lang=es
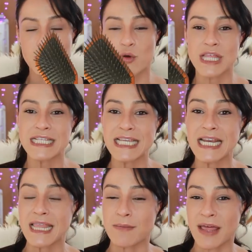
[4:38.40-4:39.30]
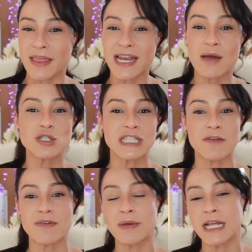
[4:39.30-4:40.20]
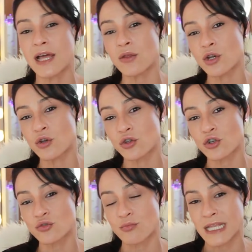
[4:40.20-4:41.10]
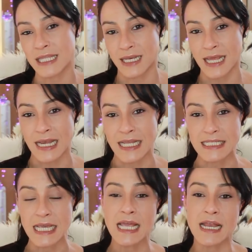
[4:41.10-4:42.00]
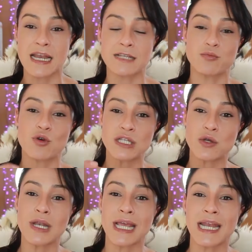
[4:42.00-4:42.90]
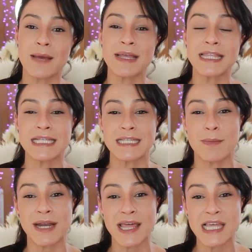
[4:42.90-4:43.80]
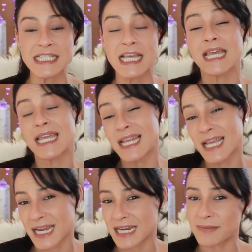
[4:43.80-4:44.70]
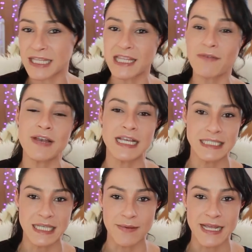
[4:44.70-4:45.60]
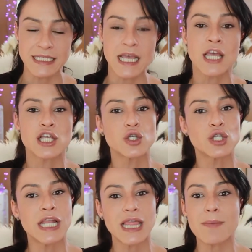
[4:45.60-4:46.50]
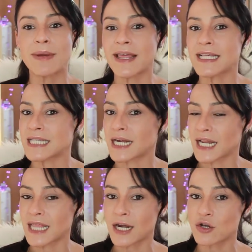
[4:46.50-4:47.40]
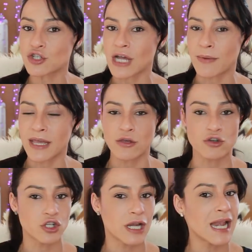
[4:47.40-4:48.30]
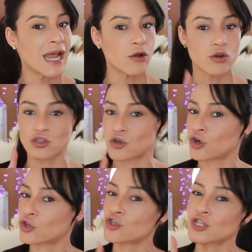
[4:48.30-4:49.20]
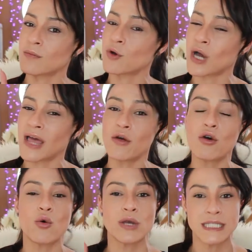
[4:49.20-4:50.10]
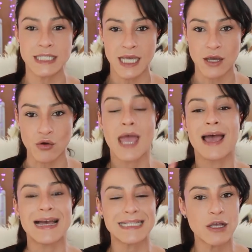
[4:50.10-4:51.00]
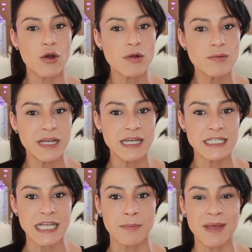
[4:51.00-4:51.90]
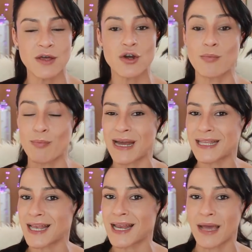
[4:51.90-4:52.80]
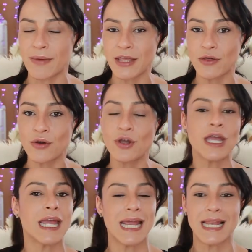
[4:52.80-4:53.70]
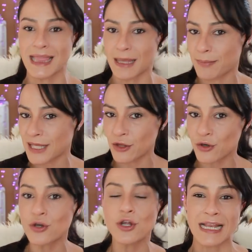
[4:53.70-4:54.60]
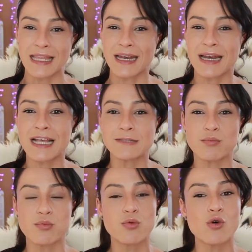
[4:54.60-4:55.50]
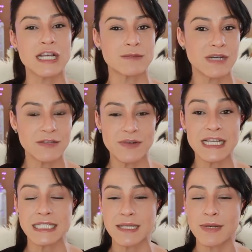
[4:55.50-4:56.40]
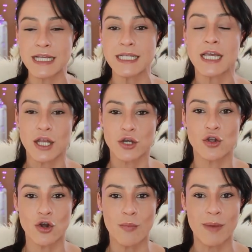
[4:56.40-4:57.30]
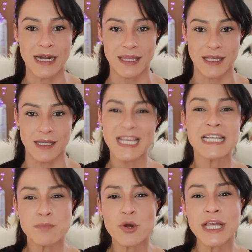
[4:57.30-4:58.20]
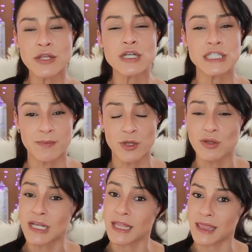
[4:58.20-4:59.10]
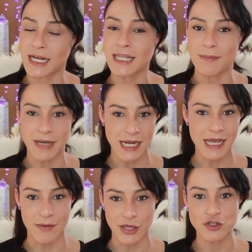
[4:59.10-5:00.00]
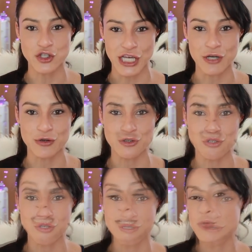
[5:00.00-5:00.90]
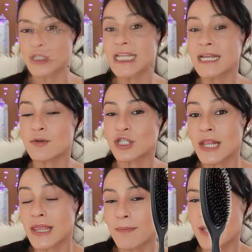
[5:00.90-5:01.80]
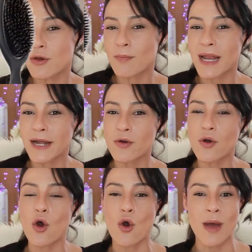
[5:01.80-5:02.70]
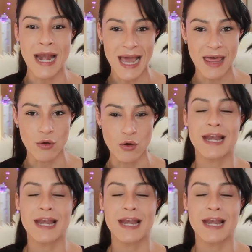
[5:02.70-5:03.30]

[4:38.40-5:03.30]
Puede ser de madera o estar fabricado en otros materiales. Las púas son ligeramente separadas y ligeramente flexibles. Se utiliza para desenredar los cabellos largos, cortos, en mojado o en seco. Así como el peine escarpidor parte el cabello, el cepillo, al tener las púas más flexibles, no lo parte. Es por ello que se puede utilizar también en cabellos secos. Después tenemos el cepillo plano ovalado.